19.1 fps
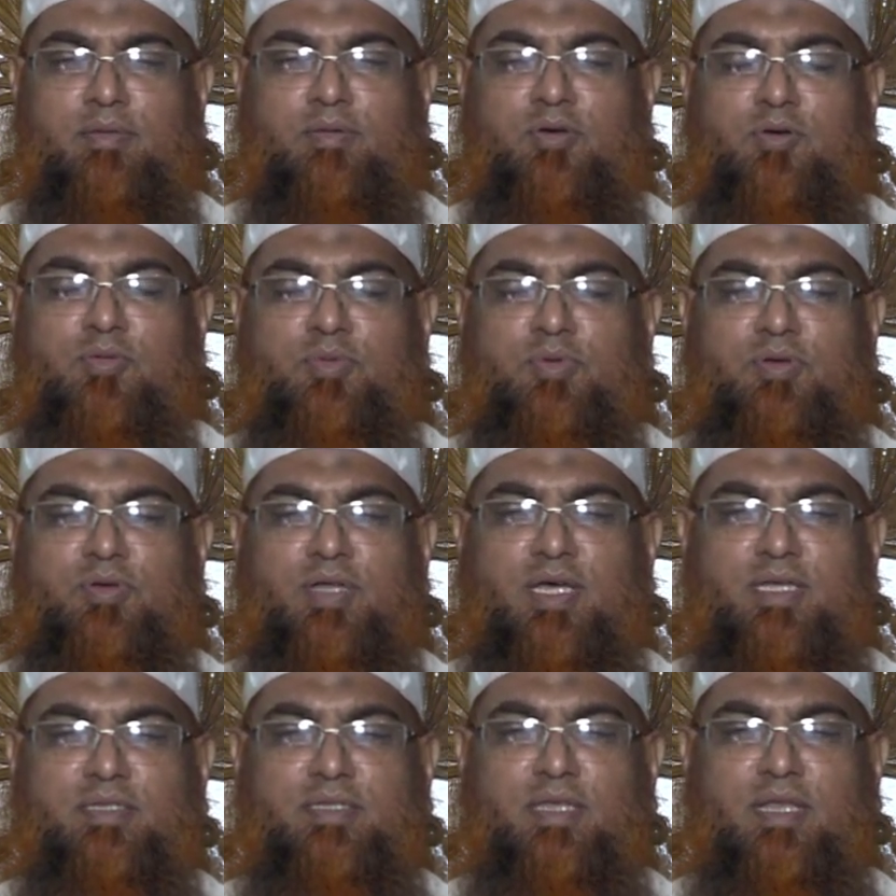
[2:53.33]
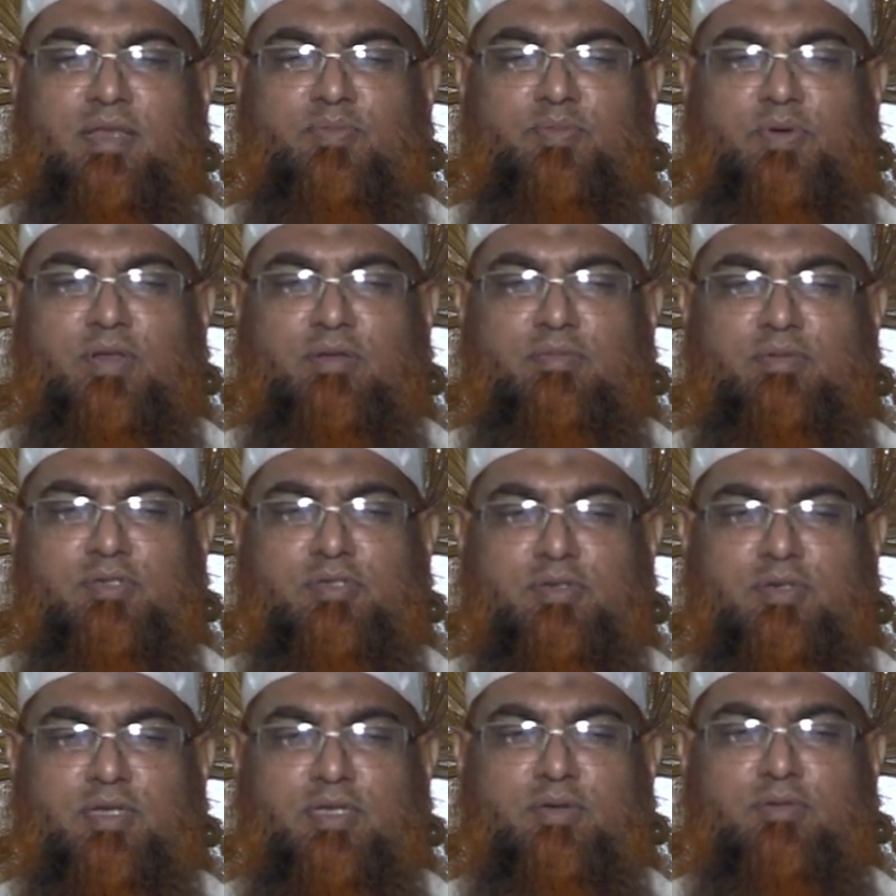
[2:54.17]
হোমিও ডাক্তারের পরামর্শ
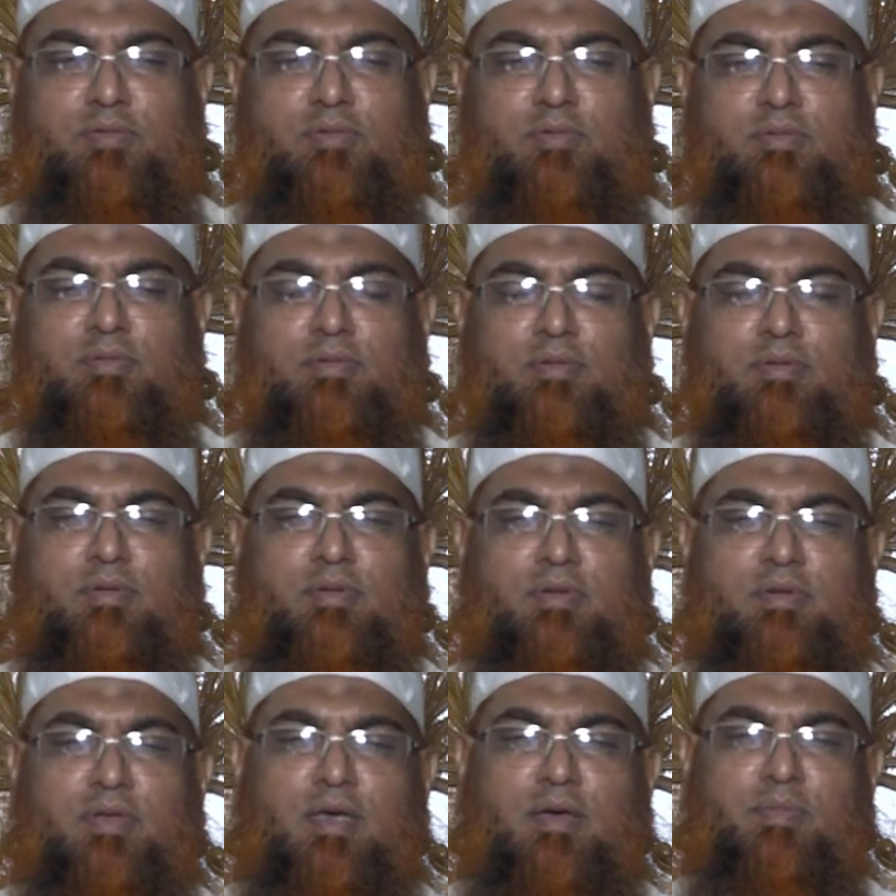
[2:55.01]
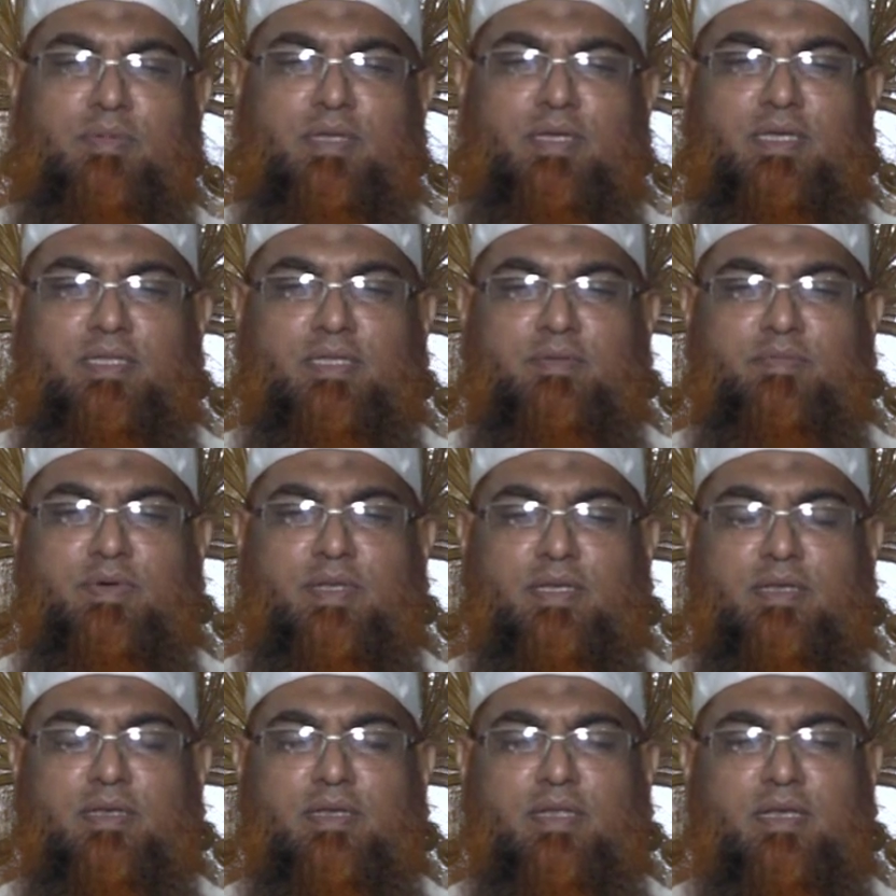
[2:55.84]
নিয়েও আপনি খেতে
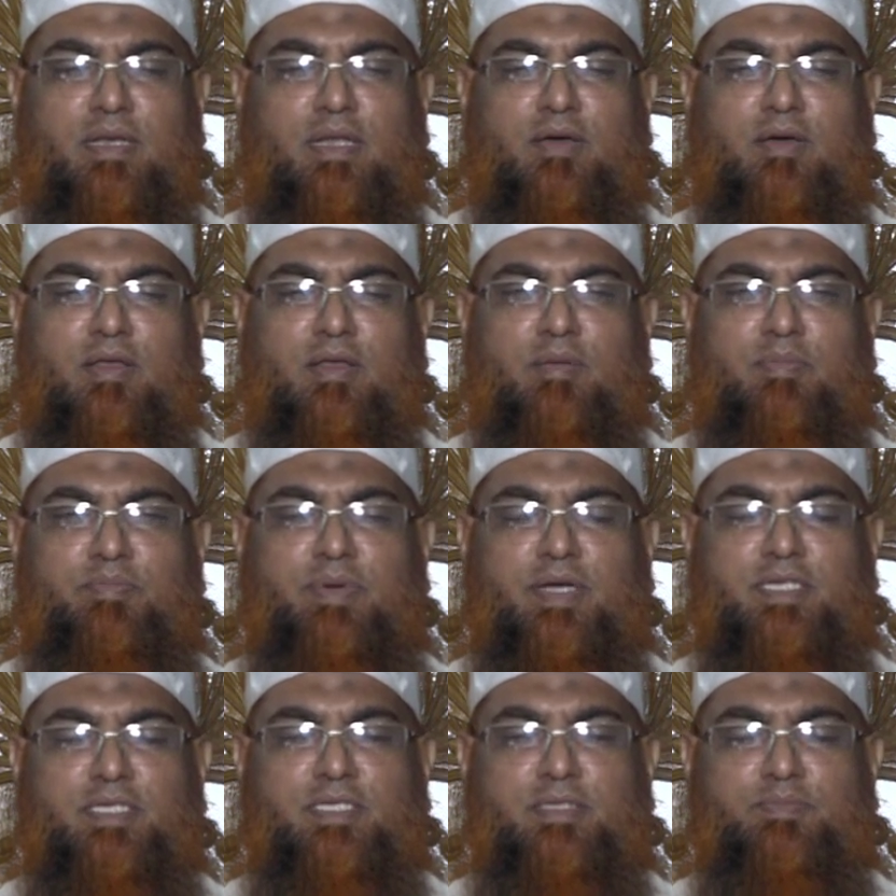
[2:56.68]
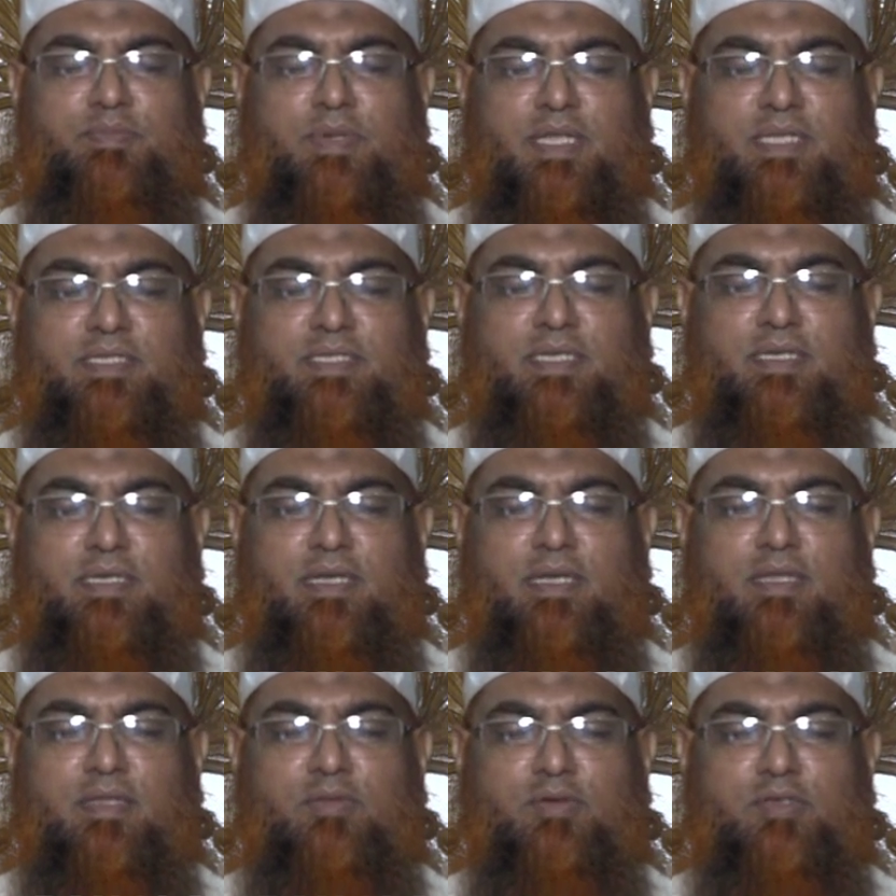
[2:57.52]
পারেন আর না হলে পাস
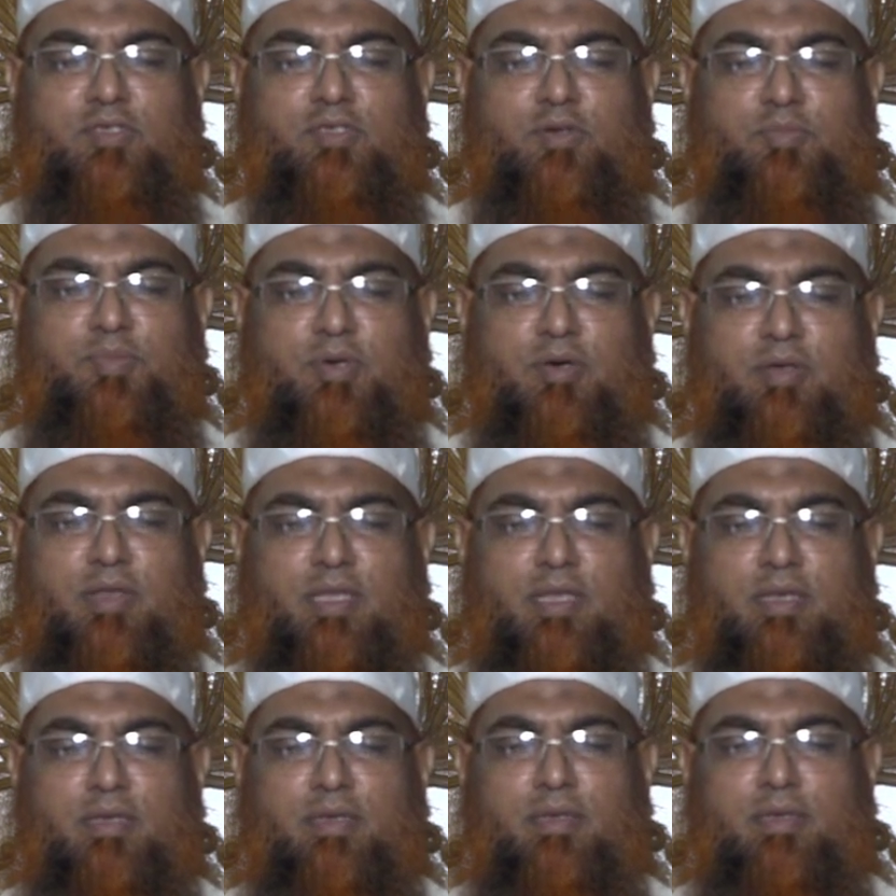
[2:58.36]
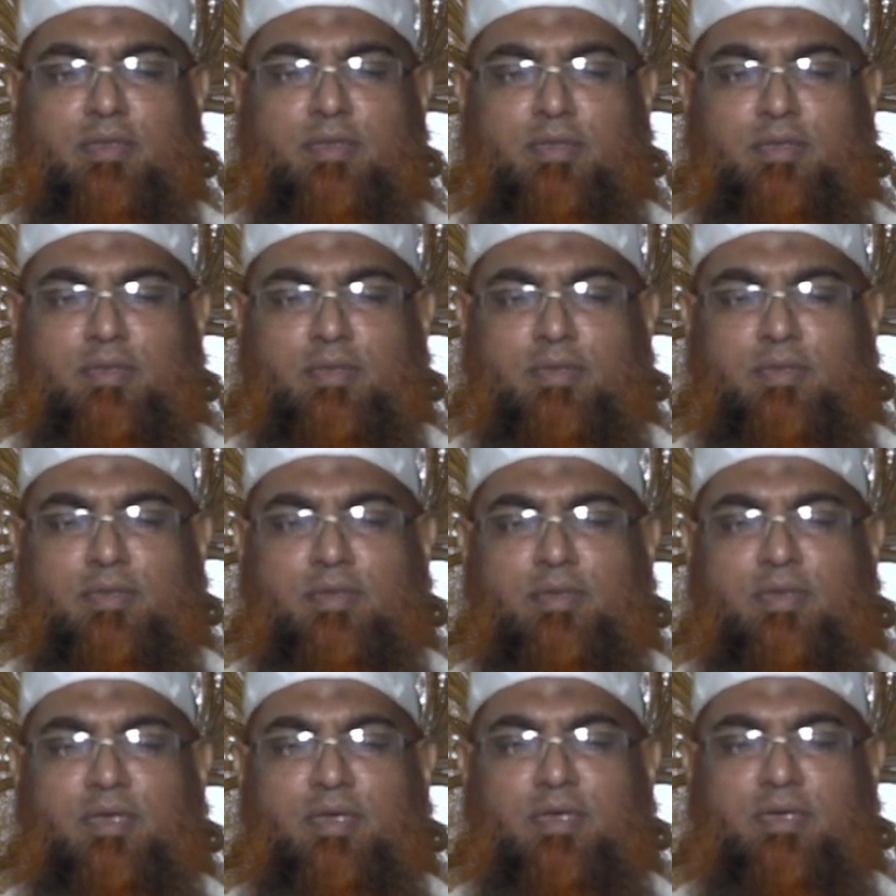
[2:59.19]
পালসেটিলা দুইশো পাওয়ারের
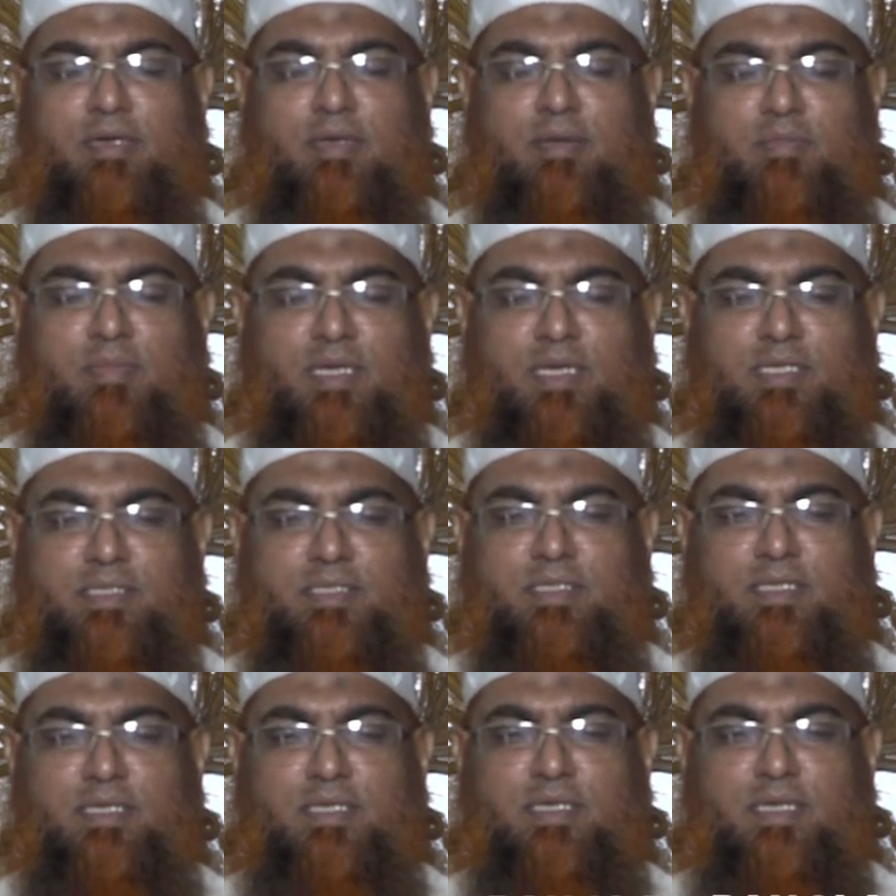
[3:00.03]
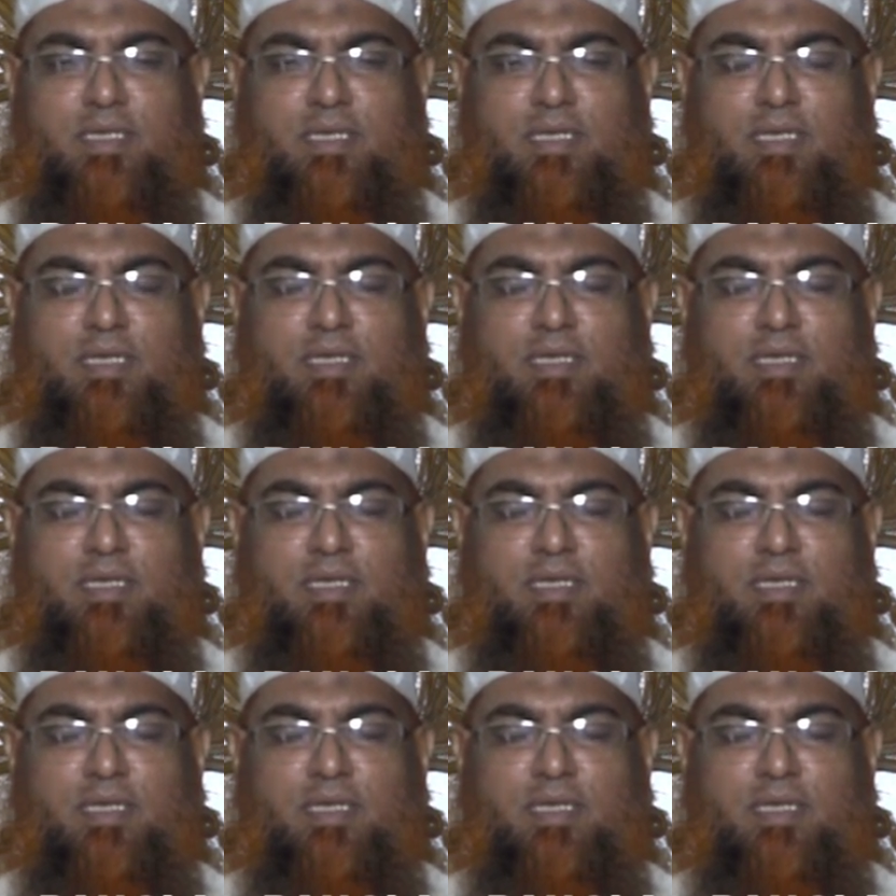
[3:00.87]
একটা মেডিসিন কিনে